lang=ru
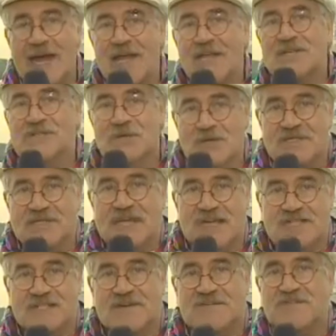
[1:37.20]
Зонтик
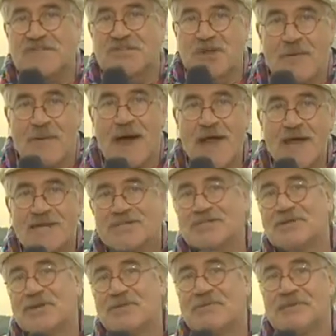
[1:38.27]
оставьте дома,
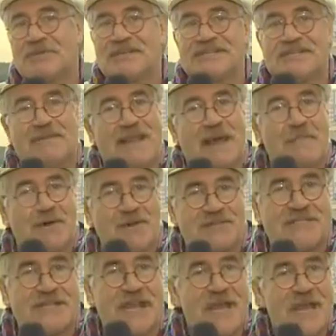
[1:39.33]
что-нибудь на себя
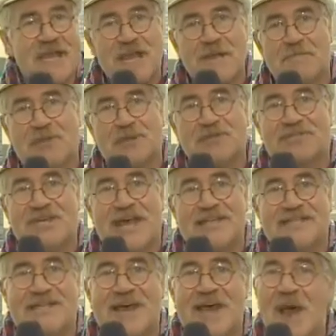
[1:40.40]
набросьте и
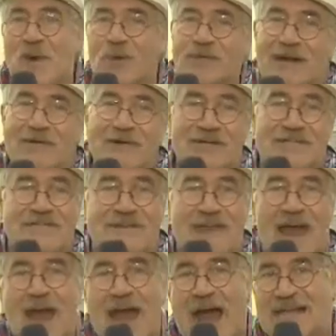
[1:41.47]
получайте
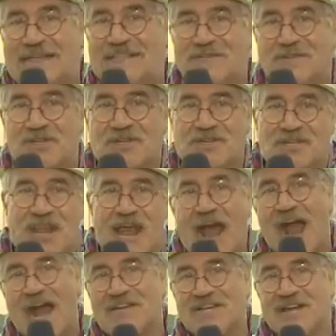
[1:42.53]
удовольствие от сегодняшней
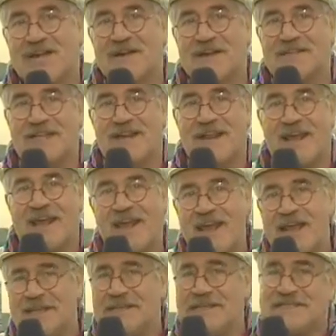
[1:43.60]
очаровательной,
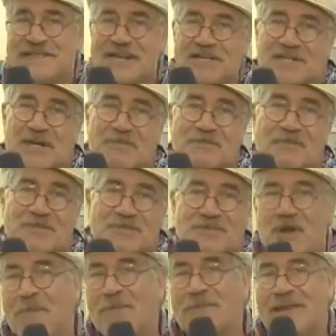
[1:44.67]
не слишком
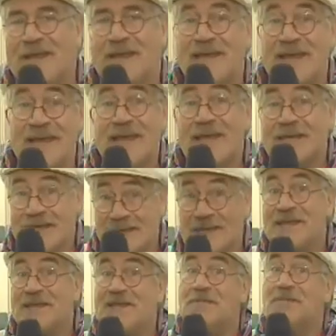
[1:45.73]
теплой
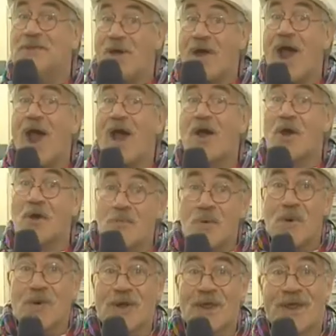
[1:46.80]
и немного
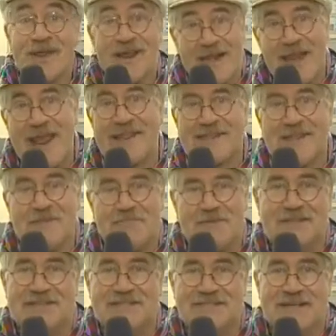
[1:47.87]
хмурой летней
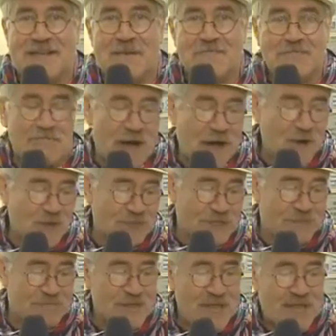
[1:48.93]
питерской
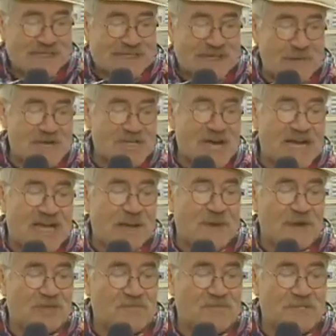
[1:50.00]
погоды. Самая жаркая
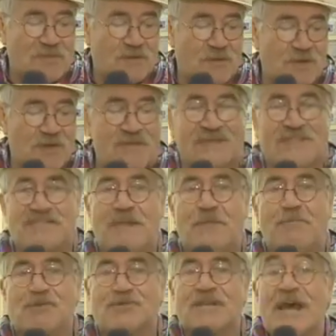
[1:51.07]
погода в Петербурге в этот день
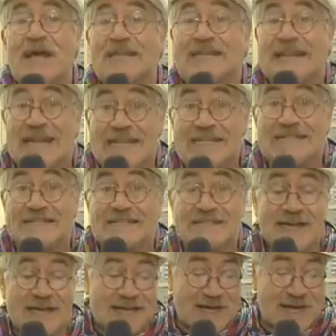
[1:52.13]
плюс
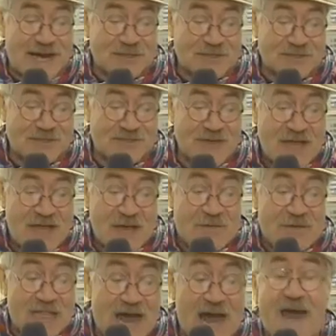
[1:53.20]
30 градусов
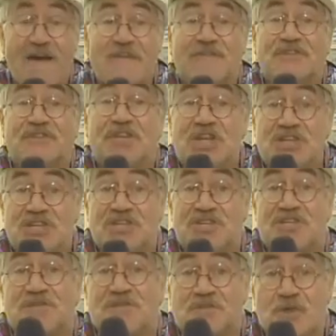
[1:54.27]
была в
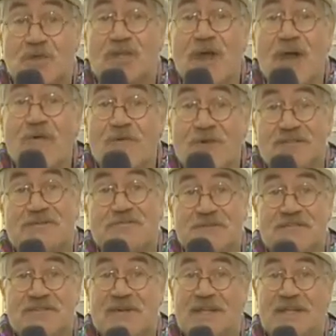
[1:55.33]

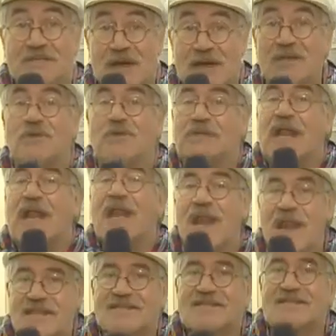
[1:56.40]
1989 году.
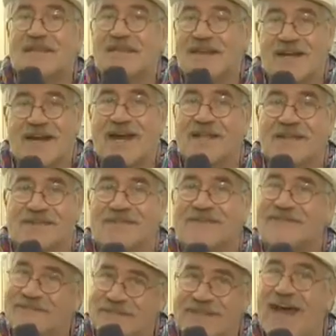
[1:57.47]
30
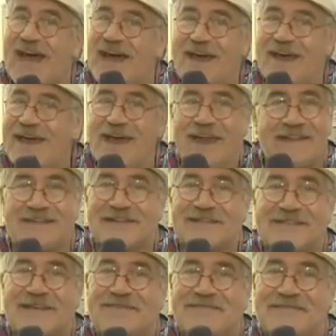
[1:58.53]
градусов, да это
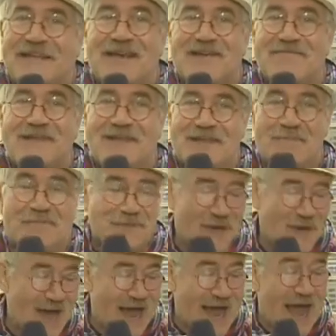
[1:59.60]
совсем и
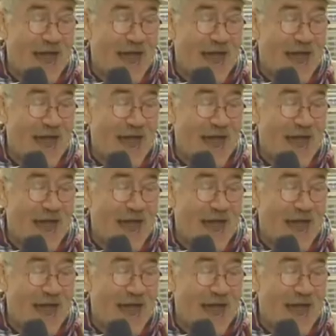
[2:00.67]
неплохо.